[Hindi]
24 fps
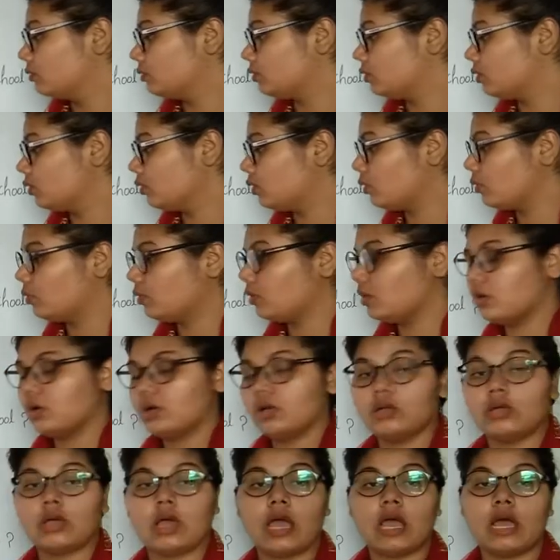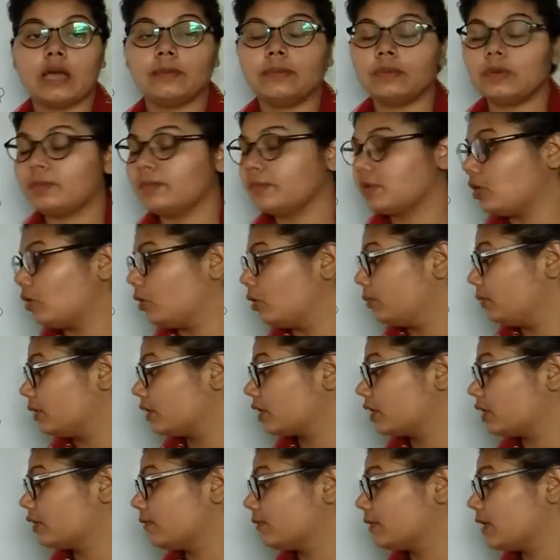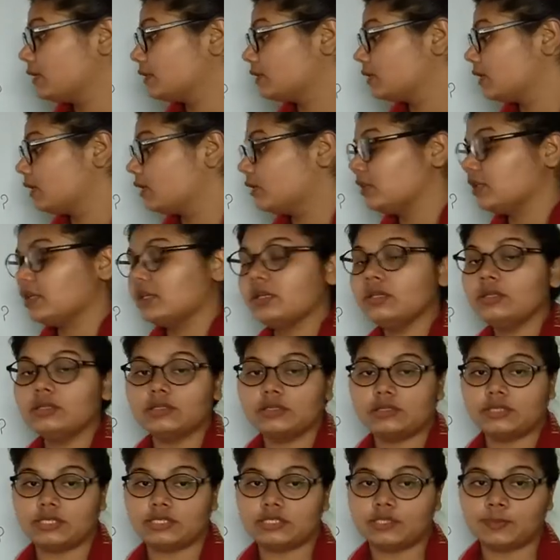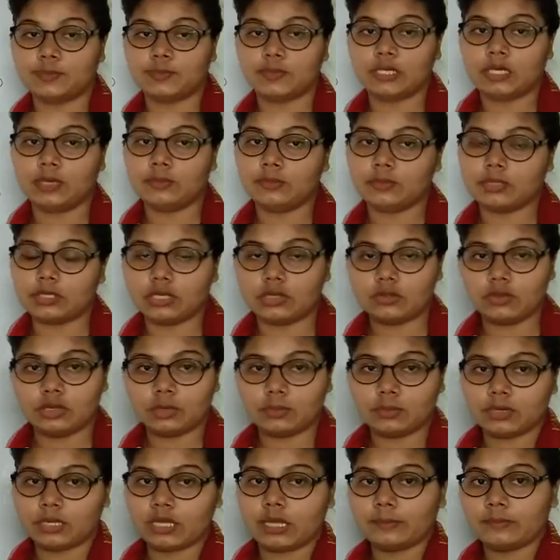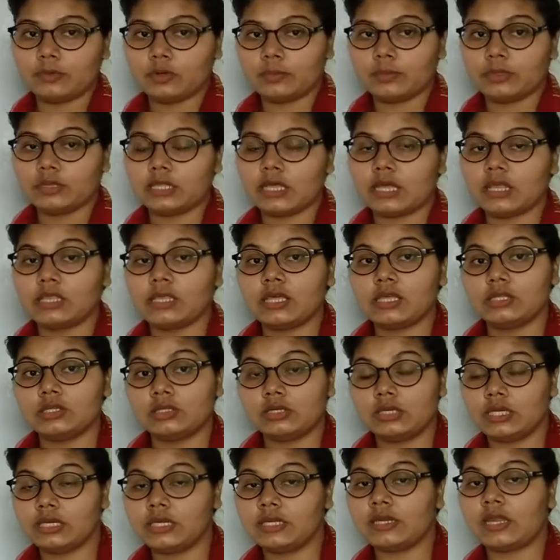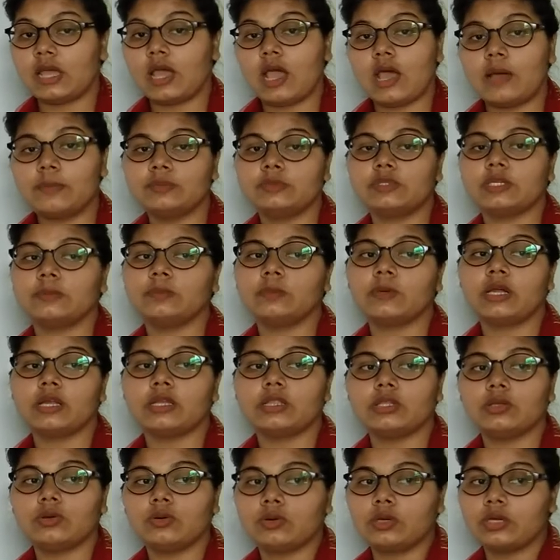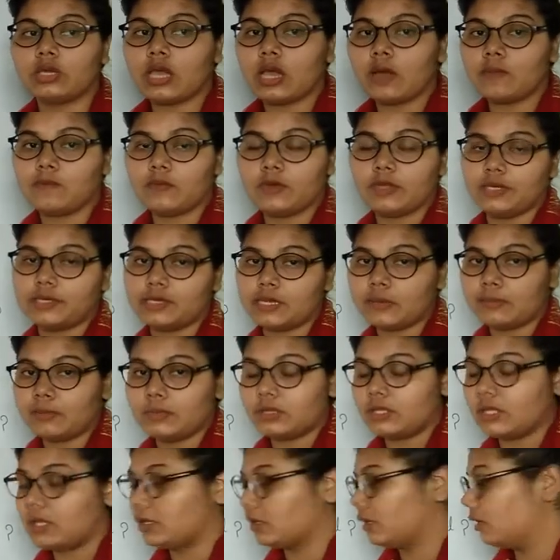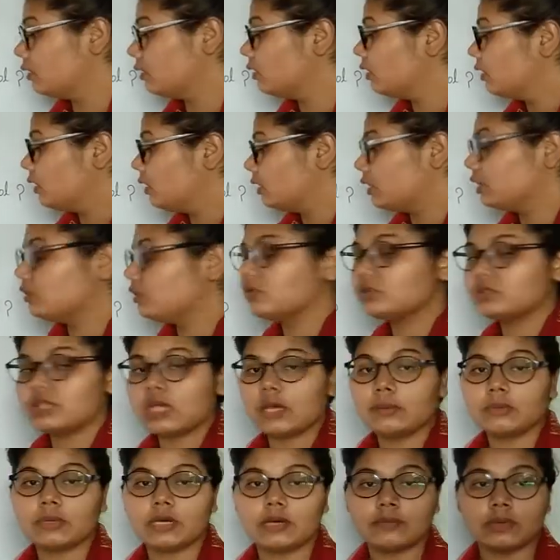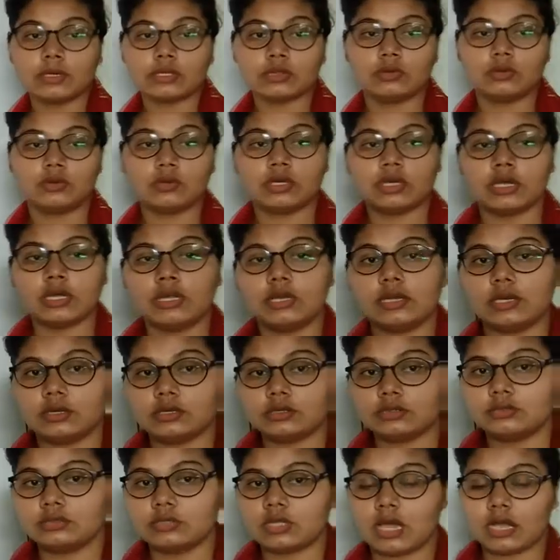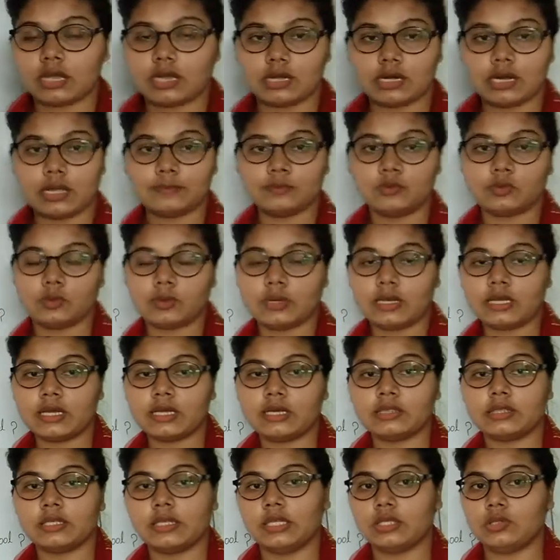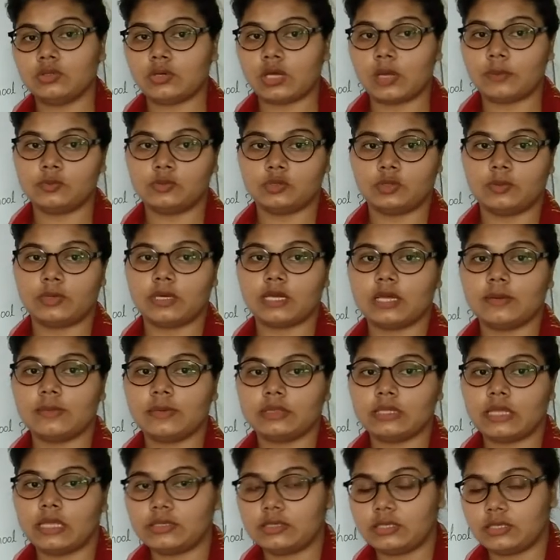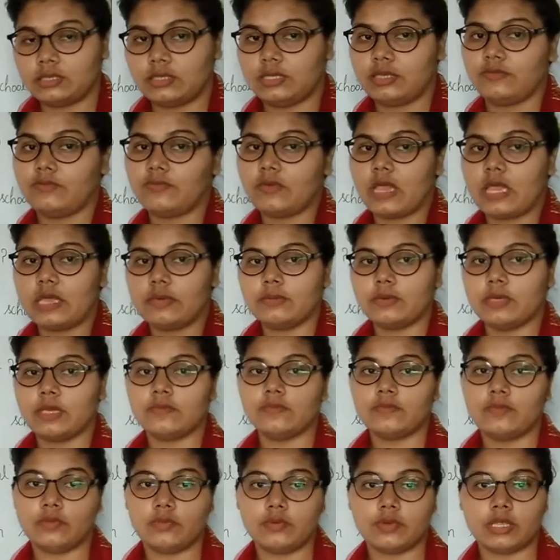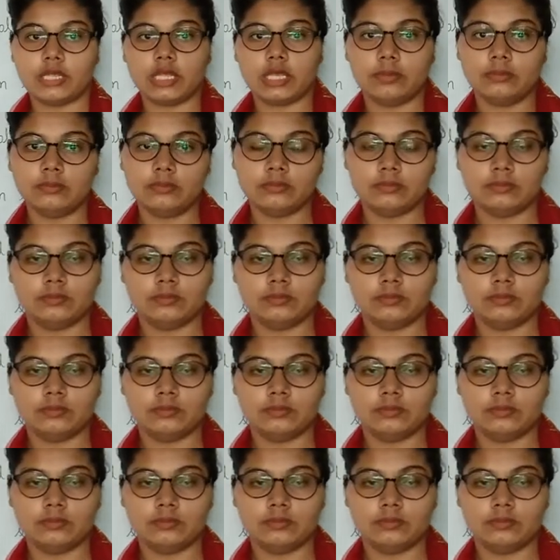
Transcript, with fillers: तो आप अपना होमवर्क रिवाइज करते हैं सिक्स पी एम ये तो हमने आपको बता दिया लेकिन आप जब करते होंगे आप वही टाइम बताएंगे ये तो शाम का वक्त हो गया अगर आप सुबह करते हैं तो आप सुबह का बता सकते हैं फाइव ए एम फोर ए एम